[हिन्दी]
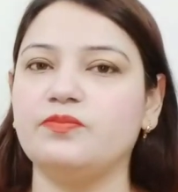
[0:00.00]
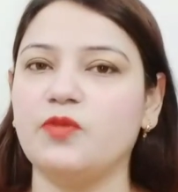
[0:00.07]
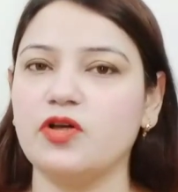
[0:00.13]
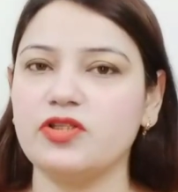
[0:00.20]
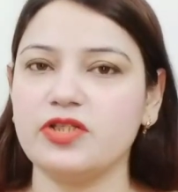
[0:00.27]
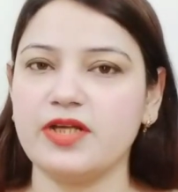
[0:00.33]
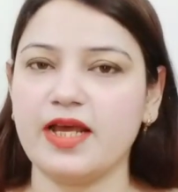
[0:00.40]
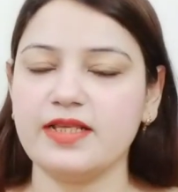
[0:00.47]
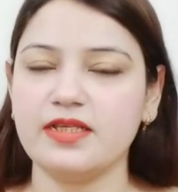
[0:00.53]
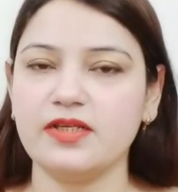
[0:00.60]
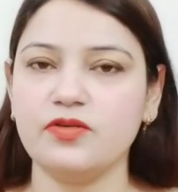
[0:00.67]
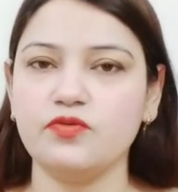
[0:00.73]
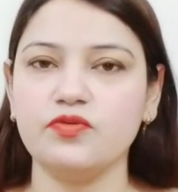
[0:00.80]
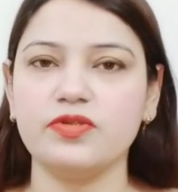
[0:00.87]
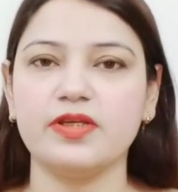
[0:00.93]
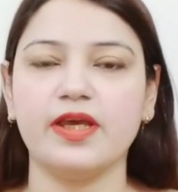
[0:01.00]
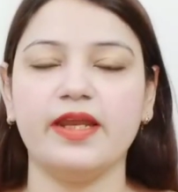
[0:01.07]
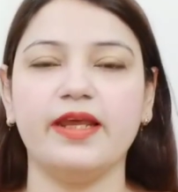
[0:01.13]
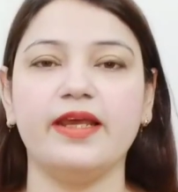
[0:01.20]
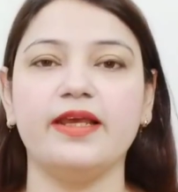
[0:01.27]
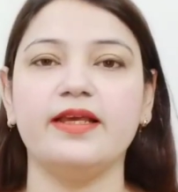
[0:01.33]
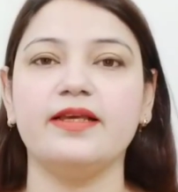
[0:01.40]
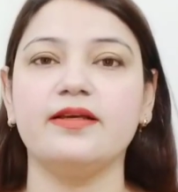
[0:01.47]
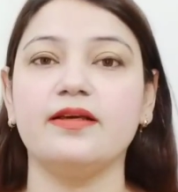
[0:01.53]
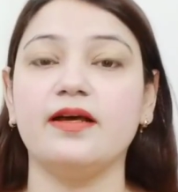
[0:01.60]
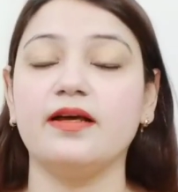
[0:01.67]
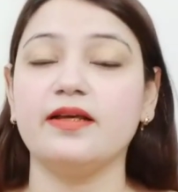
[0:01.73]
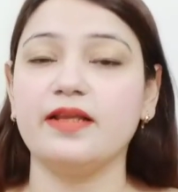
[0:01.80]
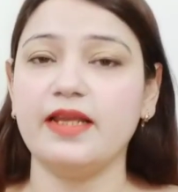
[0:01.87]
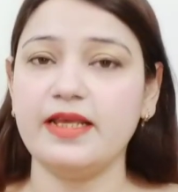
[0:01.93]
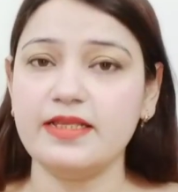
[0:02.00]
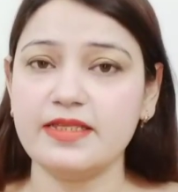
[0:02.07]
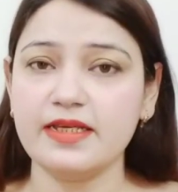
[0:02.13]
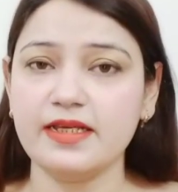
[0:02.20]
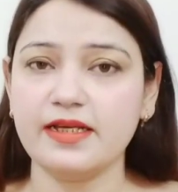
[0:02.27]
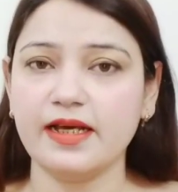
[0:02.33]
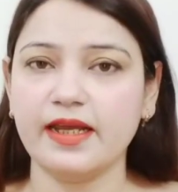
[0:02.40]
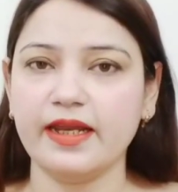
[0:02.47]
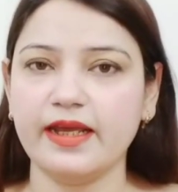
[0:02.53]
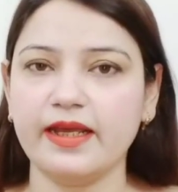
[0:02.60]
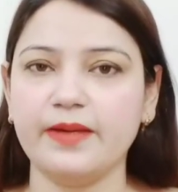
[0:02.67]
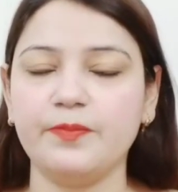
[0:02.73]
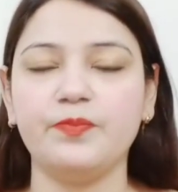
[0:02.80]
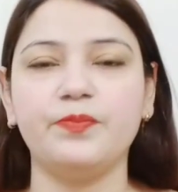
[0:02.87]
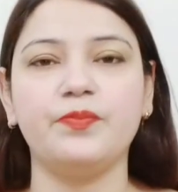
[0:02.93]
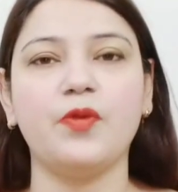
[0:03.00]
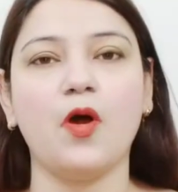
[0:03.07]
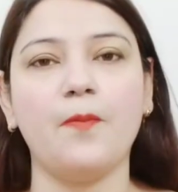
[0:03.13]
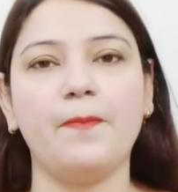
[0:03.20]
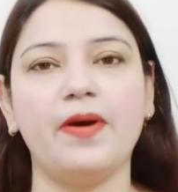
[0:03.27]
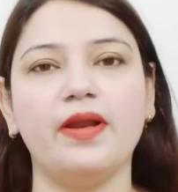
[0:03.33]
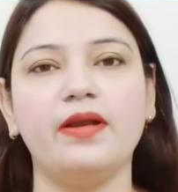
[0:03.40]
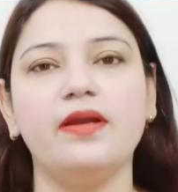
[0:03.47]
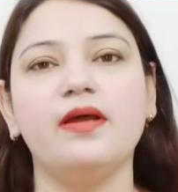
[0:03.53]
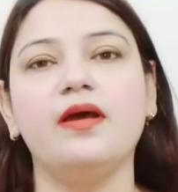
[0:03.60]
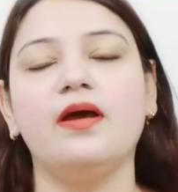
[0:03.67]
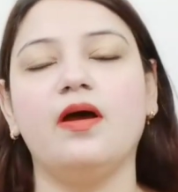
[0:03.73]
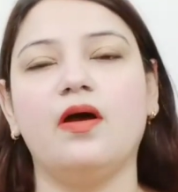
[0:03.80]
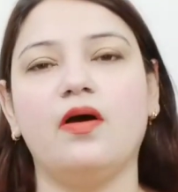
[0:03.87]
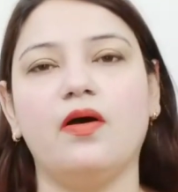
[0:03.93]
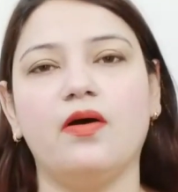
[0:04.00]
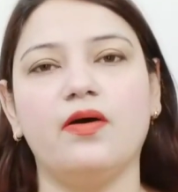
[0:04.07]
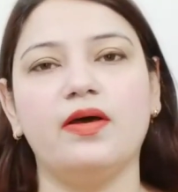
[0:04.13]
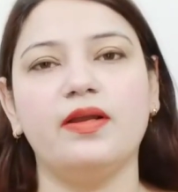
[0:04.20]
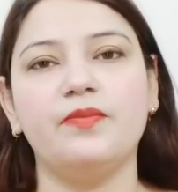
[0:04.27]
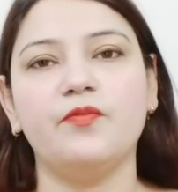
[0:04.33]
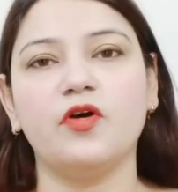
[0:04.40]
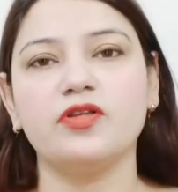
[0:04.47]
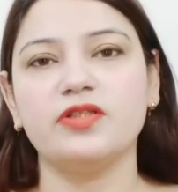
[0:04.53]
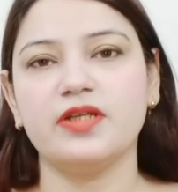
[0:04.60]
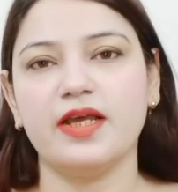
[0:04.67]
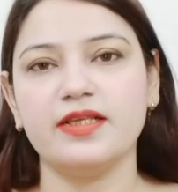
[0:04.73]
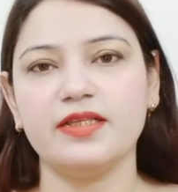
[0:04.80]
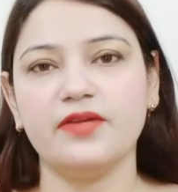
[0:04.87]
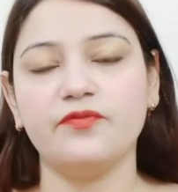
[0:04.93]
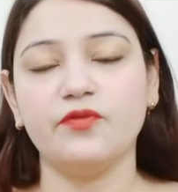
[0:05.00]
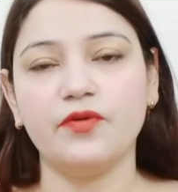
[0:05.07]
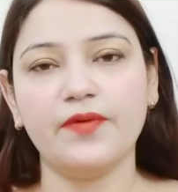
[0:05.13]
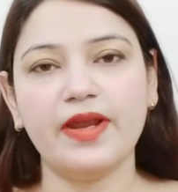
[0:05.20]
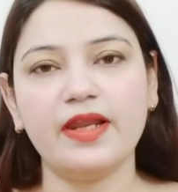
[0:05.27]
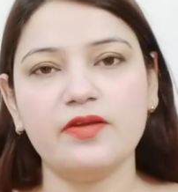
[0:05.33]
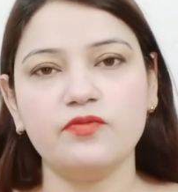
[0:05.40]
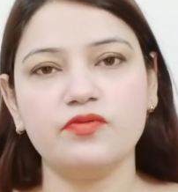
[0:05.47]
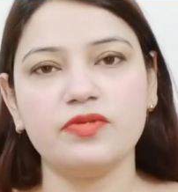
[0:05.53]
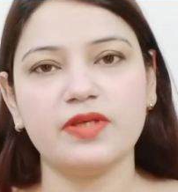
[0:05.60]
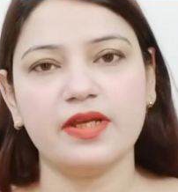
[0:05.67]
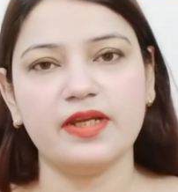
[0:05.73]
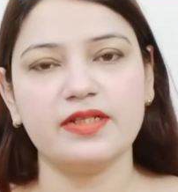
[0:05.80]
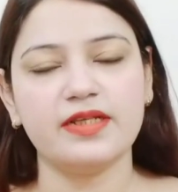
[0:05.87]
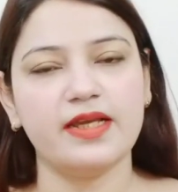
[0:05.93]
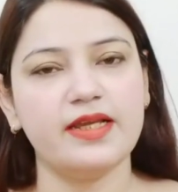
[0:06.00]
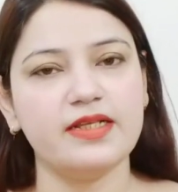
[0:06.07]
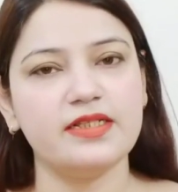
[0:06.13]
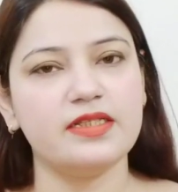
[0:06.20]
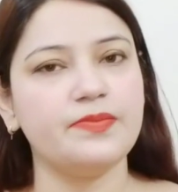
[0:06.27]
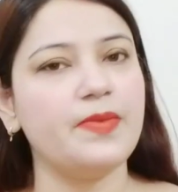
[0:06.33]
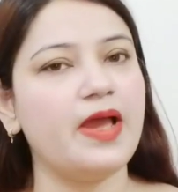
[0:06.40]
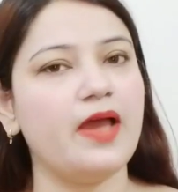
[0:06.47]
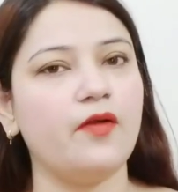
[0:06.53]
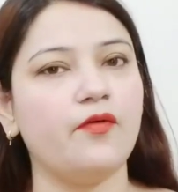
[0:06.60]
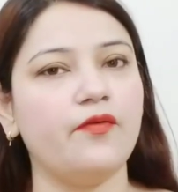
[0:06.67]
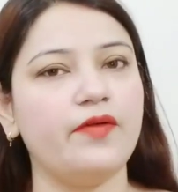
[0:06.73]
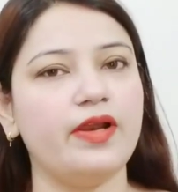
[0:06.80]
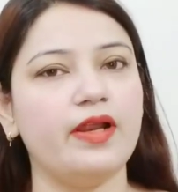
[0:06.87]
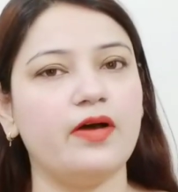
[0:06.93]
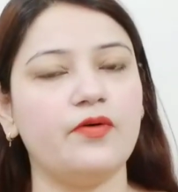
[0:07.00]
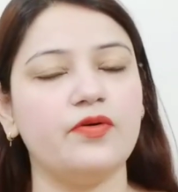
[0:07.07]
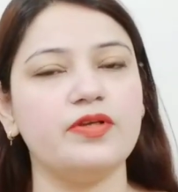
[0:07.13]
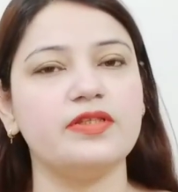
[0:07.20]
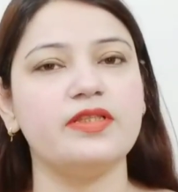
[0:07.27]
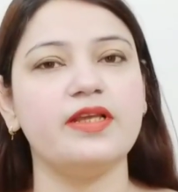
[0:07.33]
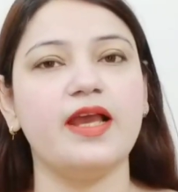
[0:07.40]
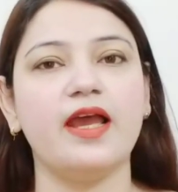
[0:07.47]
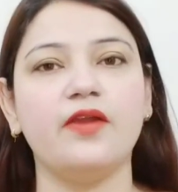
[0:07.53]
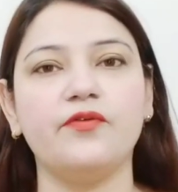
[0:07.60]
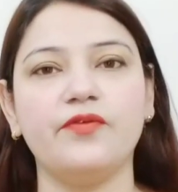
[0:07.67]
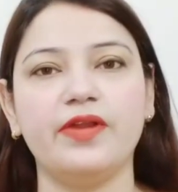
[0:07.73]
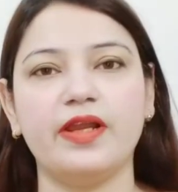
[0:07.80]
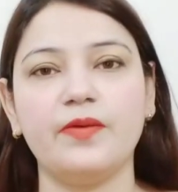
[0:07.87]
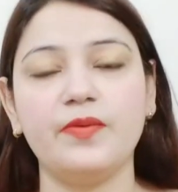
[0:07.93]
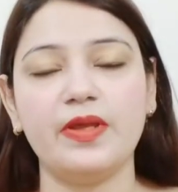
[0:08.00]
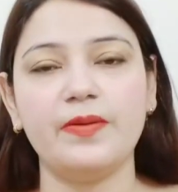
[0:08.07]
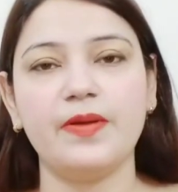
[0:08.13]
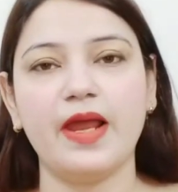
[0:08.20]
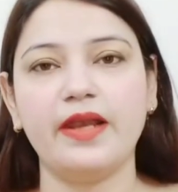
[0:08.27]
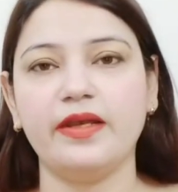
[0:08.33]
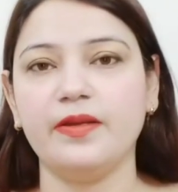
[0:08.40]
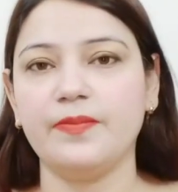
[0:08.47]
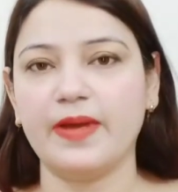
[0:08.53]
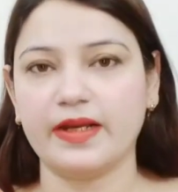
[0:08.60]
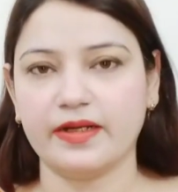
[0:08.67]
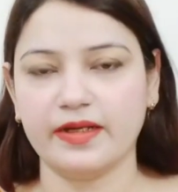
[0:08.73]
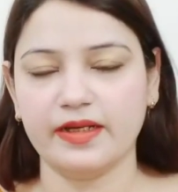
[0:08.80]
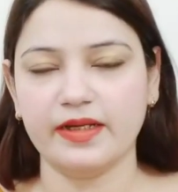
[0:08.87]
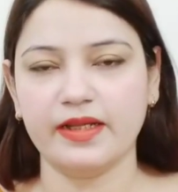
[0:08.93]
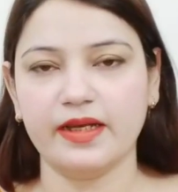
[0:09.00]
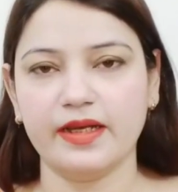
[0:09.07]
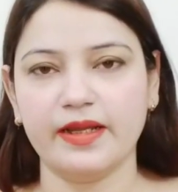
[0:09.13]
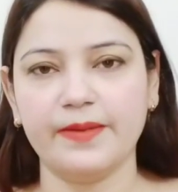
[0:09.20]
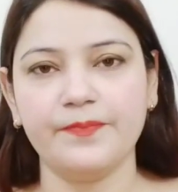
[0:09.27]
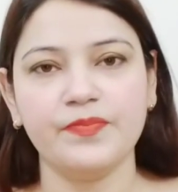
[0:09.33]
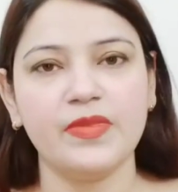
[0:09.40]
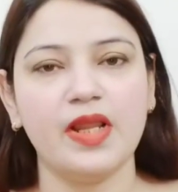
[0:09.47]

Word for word: मॉइस्चराइज़र यूज़ करे क्लिनजिंग करे प्रॉपर और मॉइस्चराइज़र वो वाला यूज़ करना चाहिए जिसमें एलोवेरा हो इसलिए एलोवेरा भी एंटी बैक्टीरियल है